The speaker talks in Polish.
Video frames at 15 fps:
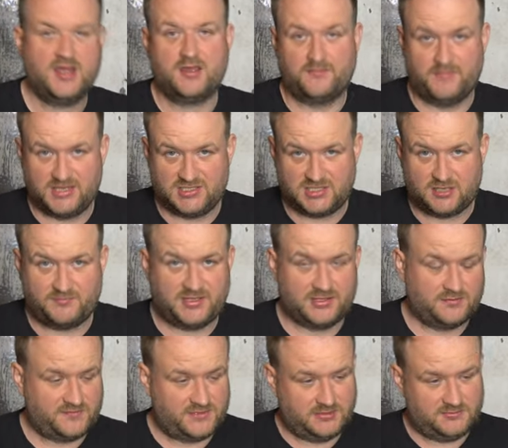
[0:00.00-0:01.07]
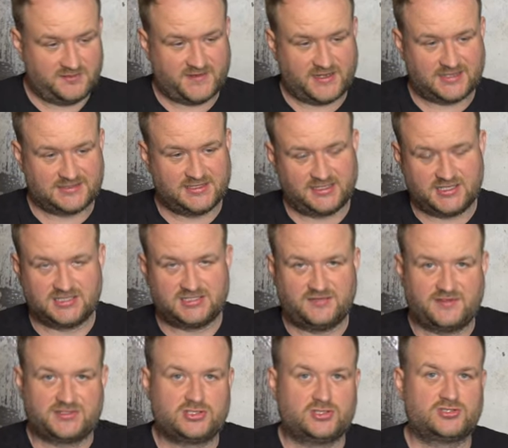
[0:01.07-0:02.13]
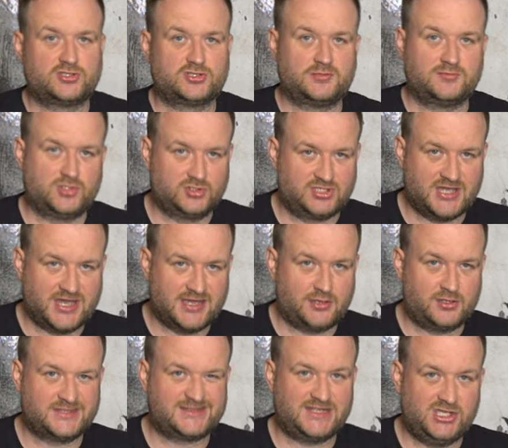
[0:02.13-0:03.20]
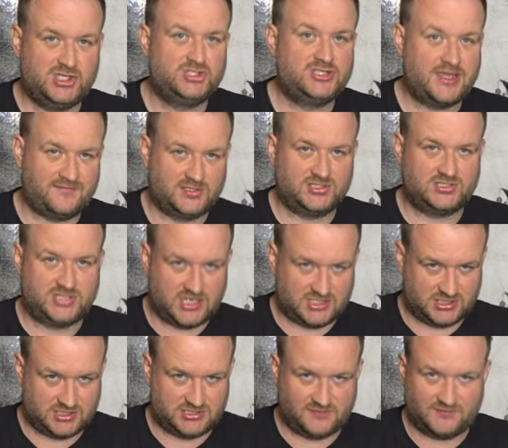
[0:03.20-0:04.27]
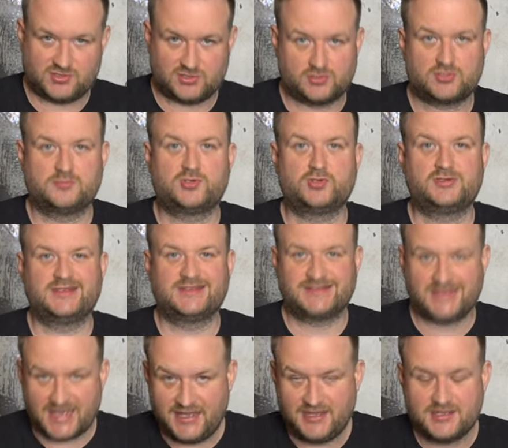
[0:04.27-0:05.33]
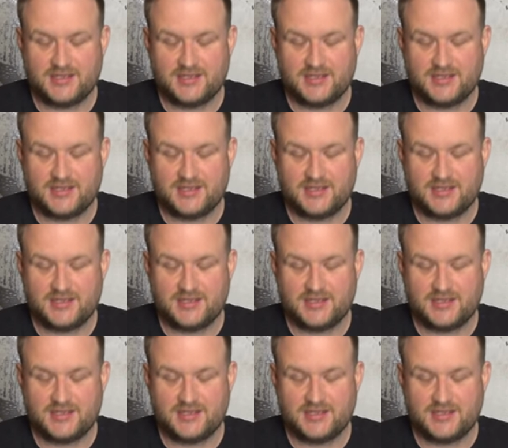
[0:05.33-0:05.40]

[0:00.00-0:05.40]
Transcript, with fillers: będzie, będą w nim dwa razy RTX 2080 y Ti oraz i9 10 XE,